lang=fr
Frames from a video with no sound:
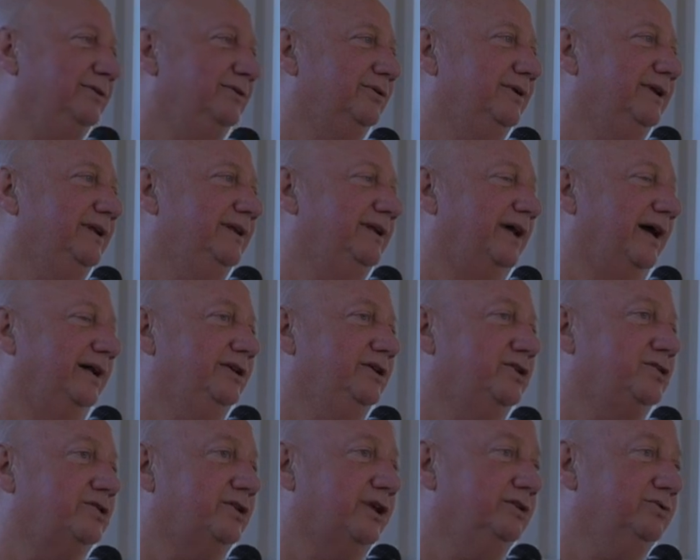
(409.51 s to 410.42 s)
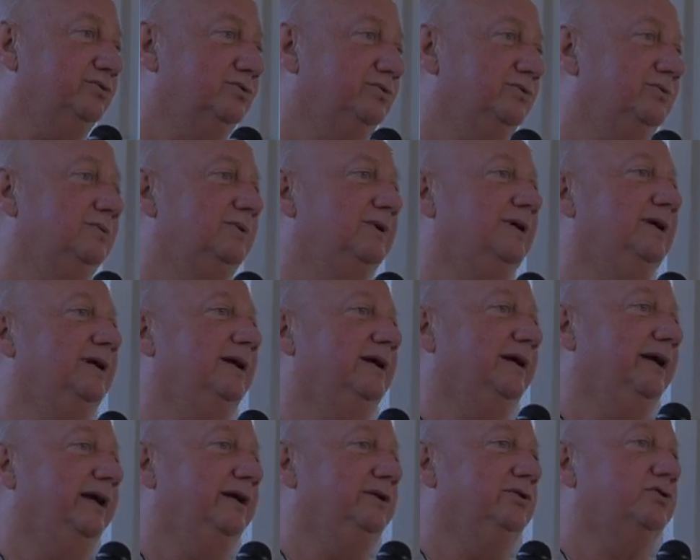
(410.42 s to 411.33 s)
de l'Italie chez nous,
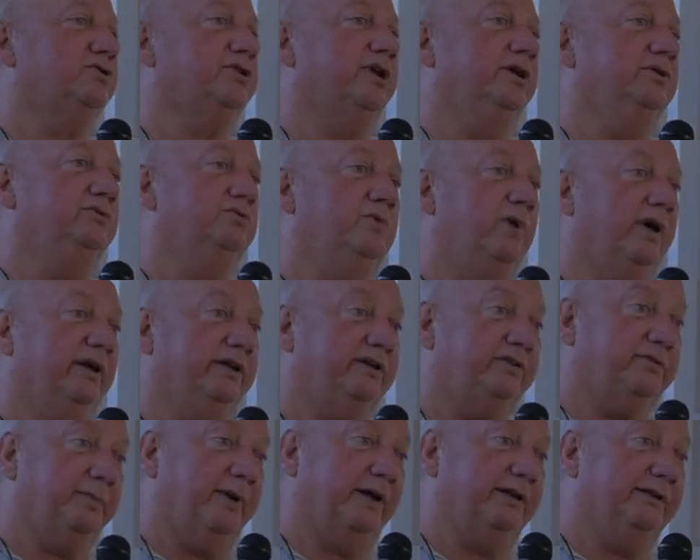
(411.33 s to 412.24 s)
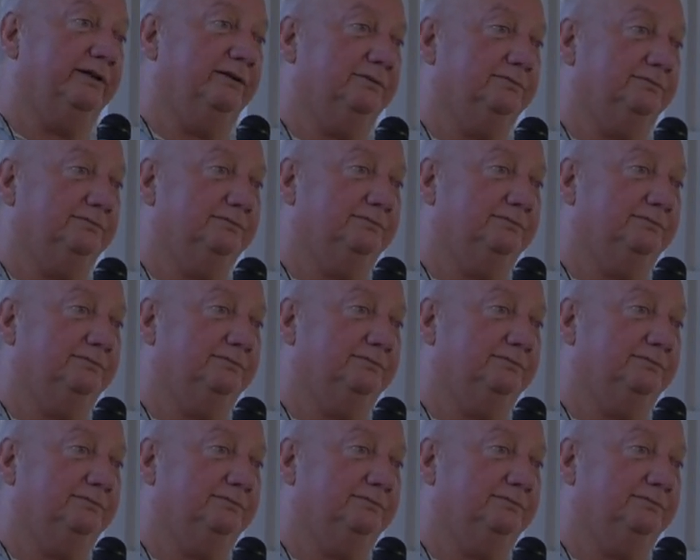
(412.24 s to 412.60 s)
et de chez nous en Espagne.